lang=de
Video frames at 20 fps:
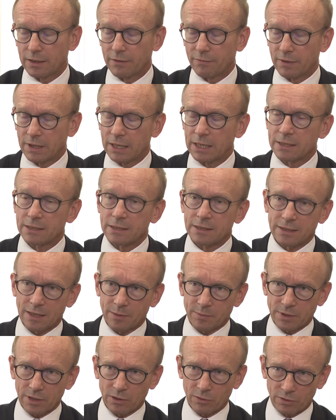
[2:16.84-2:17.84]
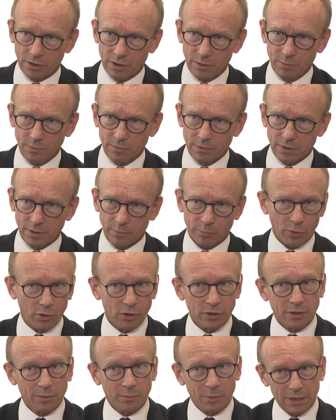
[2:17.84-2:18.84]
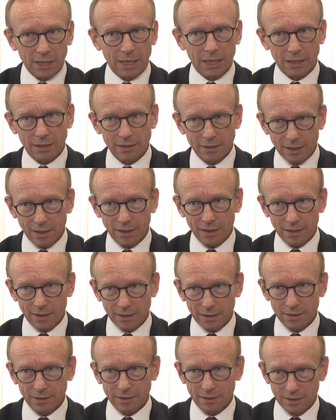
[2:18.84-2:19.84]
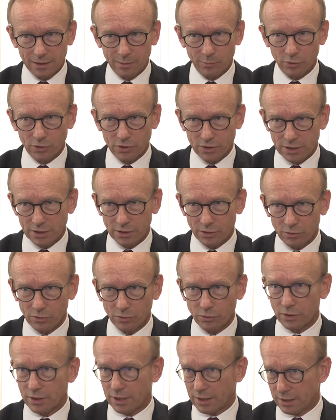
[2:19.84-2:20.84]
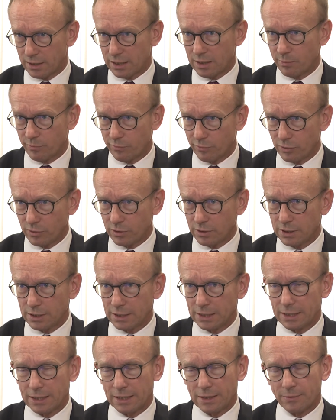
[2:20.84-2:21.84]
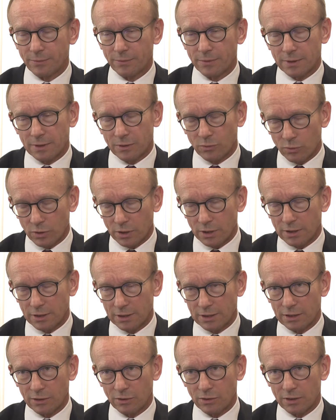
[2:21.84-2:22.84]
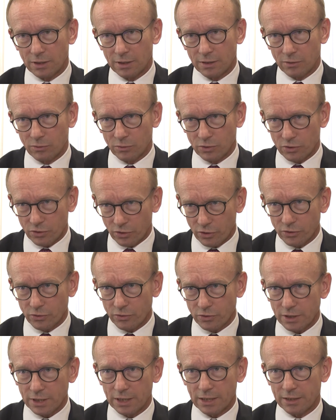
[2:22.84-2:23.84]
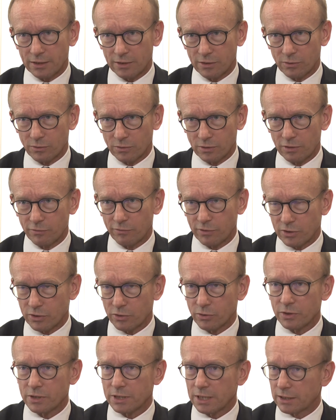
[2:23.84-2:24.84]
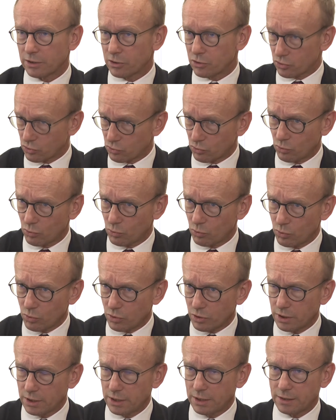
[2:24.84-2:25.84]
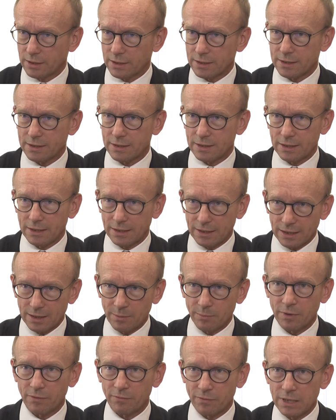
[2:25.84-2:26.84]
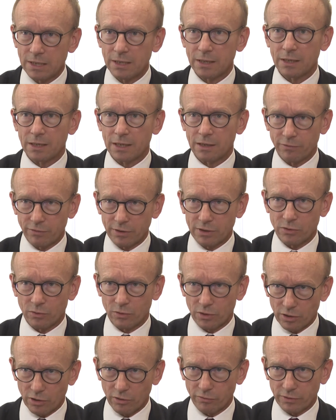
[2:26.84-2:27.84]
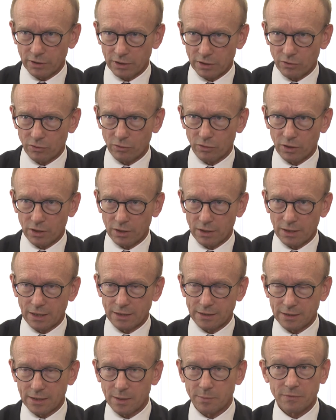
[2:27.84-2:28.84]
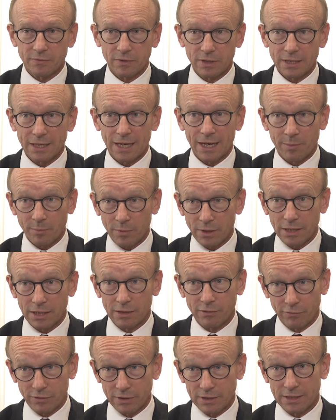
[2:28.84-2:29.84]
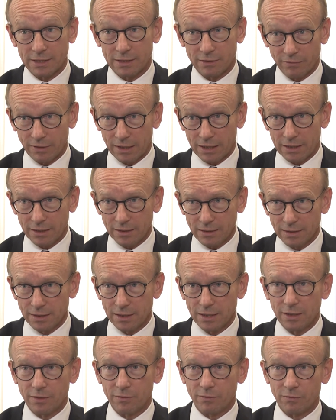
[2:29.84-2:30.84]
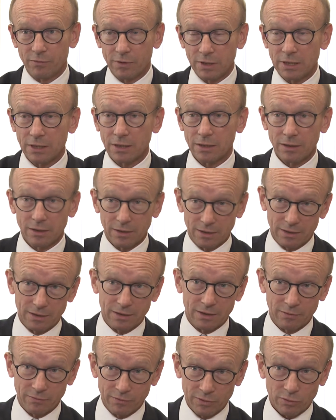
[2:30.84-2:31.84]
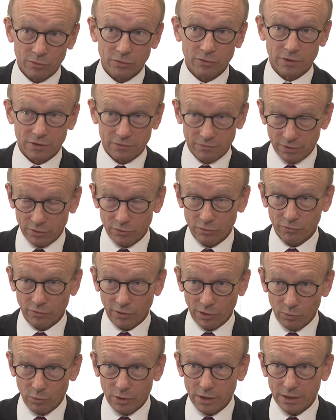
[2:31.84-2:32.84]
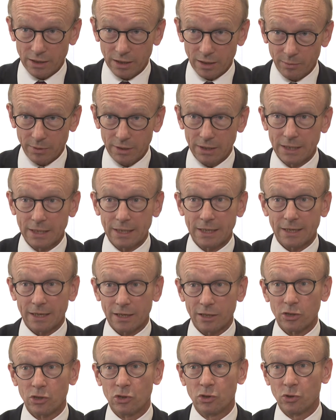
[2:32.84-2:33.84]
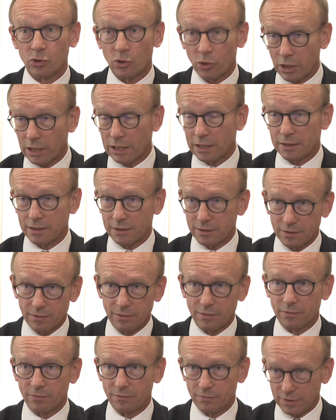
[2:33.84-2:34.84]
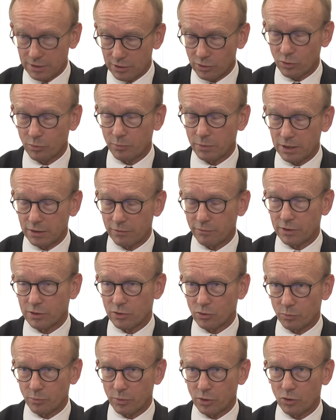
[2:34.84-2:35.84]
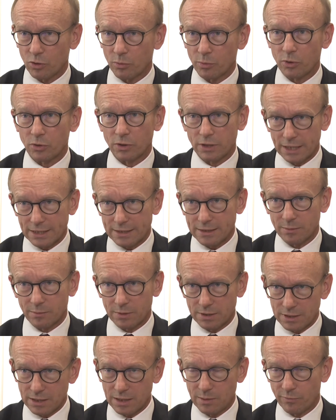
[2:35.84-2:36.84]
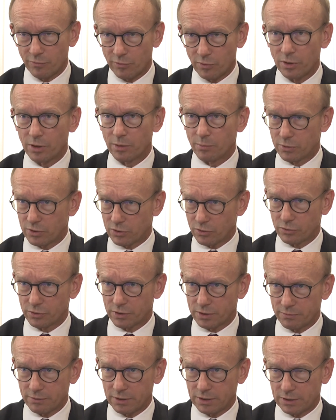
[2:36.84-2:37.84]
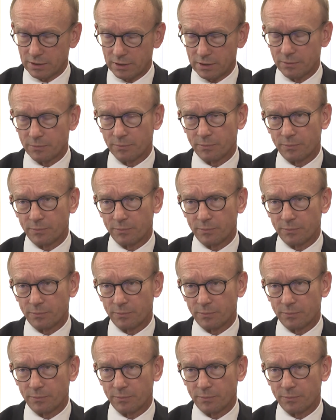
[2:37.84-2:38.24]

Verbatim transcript: Wenn es die Selbstheilung gibt, dann bräuchte man ja eigentlich gar keine Immunisierung und keine Impfung, nur die Durchseuchungsrate und die Infektionsrate ist zu hoch, dass immer wieder Infektionen auftreten können. Also selbst wenn ich einmal infiziert war, wieder den Virus, das Virus verloren habe, kann ich neulich wiederum eine Infektion bekommen und deshalb ist die Impfung besonders wichtig.